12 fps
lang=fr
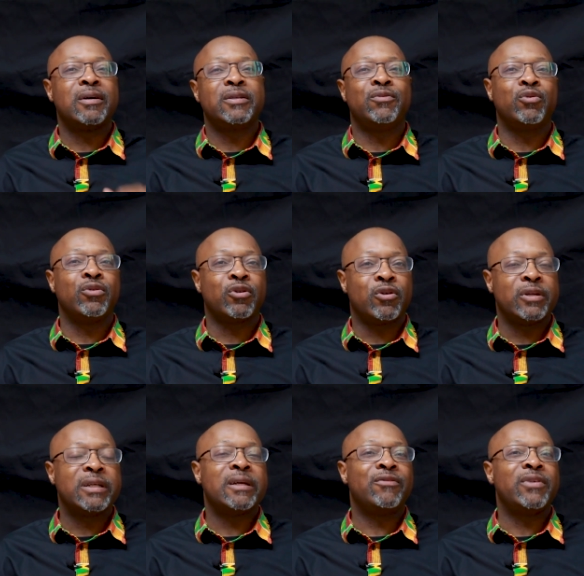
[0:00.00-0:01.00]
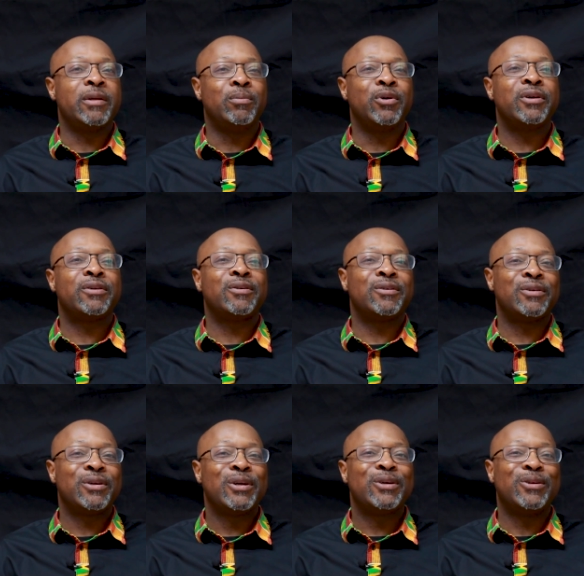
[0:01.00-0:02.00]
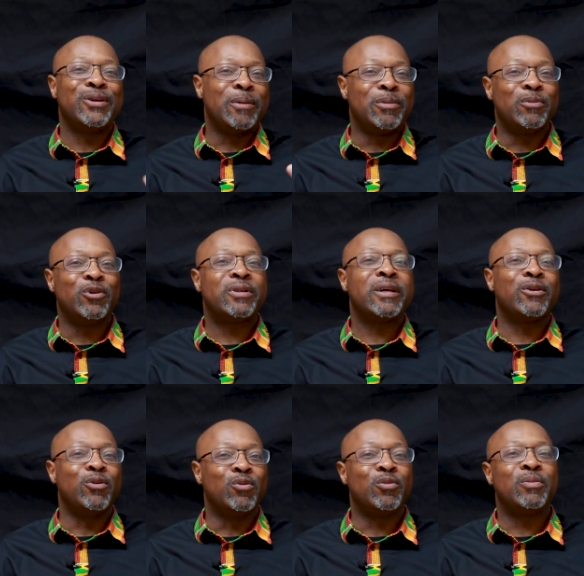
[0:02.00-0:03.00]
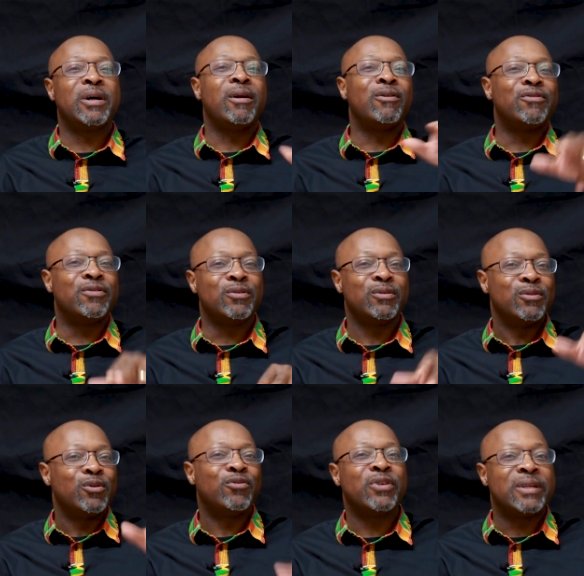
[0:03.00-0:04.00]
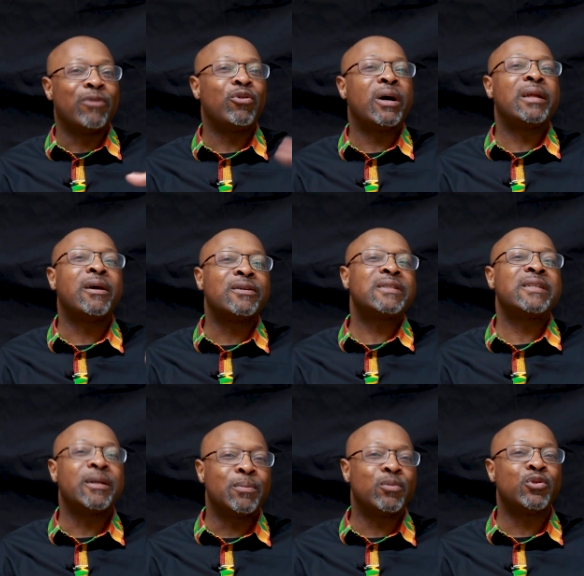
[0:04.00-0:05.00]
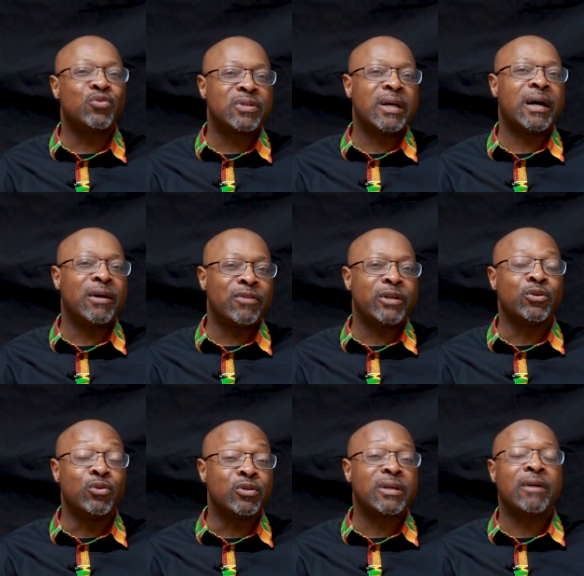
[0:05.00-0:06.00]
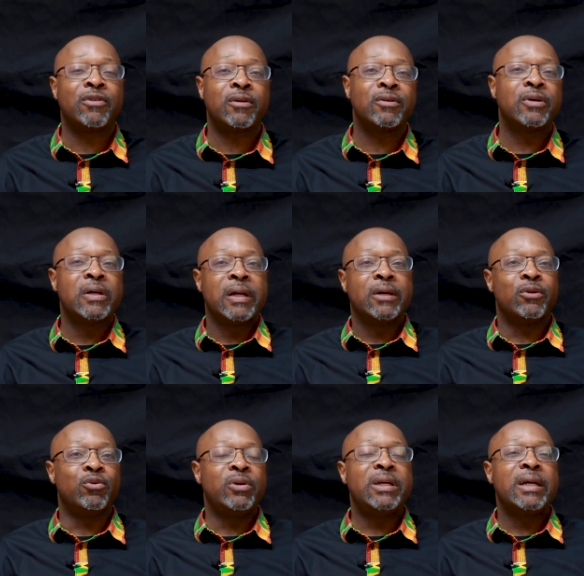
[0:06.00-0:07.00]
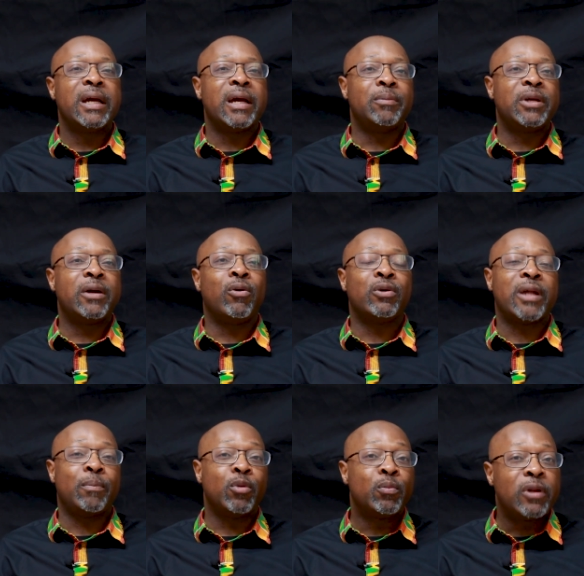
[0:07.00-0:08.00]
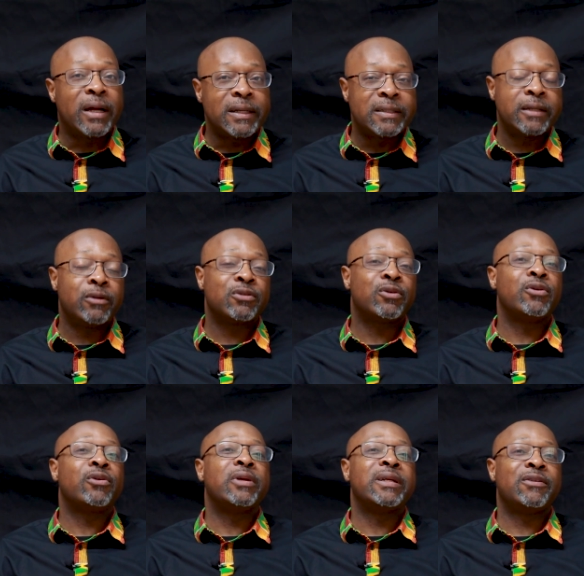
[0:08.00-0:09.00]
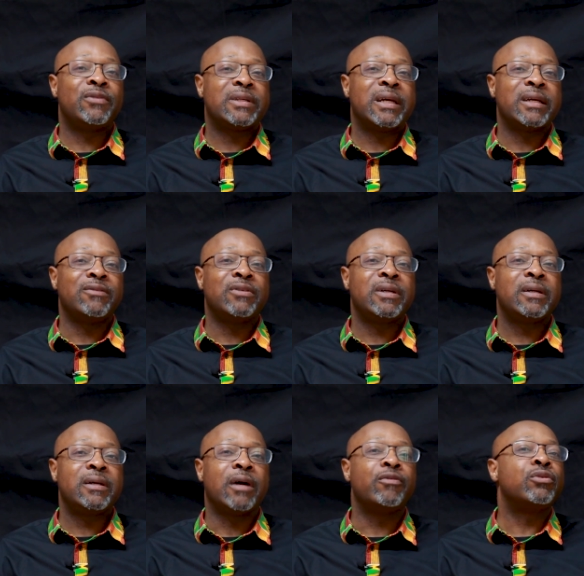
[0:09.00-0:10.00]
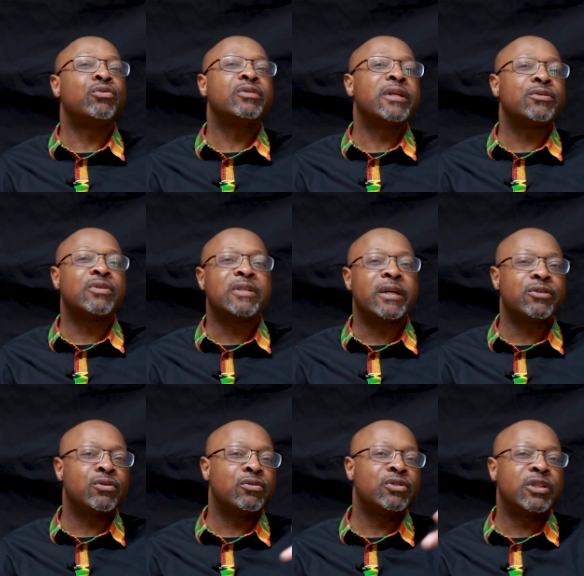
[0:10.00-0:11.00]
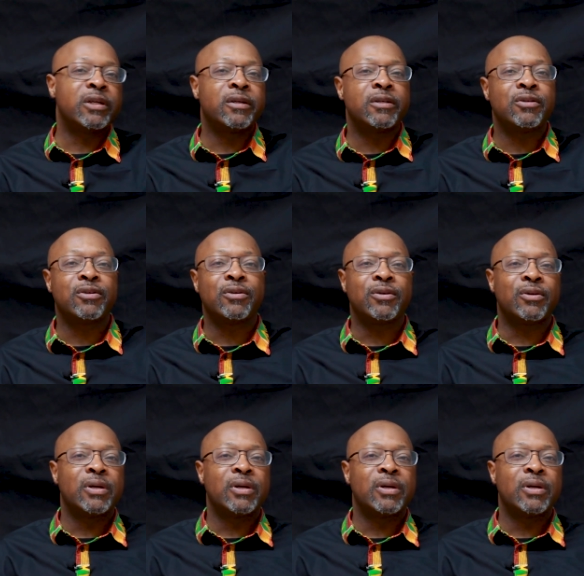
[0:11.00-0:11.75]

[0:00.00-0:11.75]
il faut reconnaître à Philippe Beuk de la bibliothèque Lumumba, le fait d'avoir lancé un peu tout ça avec d'autres avant lui, eh bien, on a popularisé lorsque le collectif est arrivé avec d'autres associations, Change euh,